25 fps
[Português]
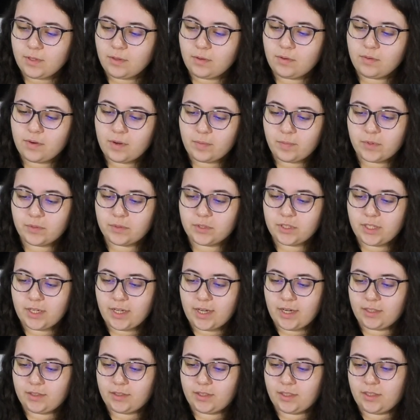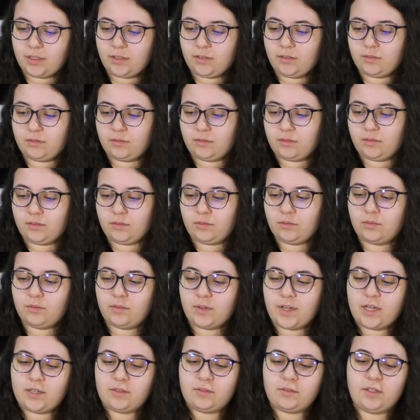com a mão direita
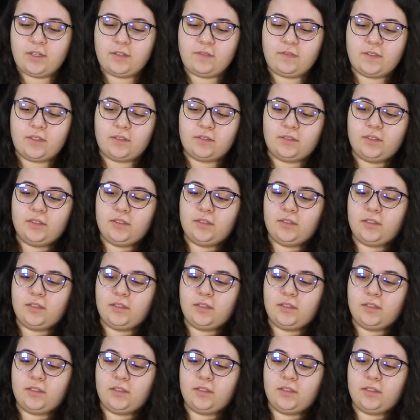no eixo da flauta.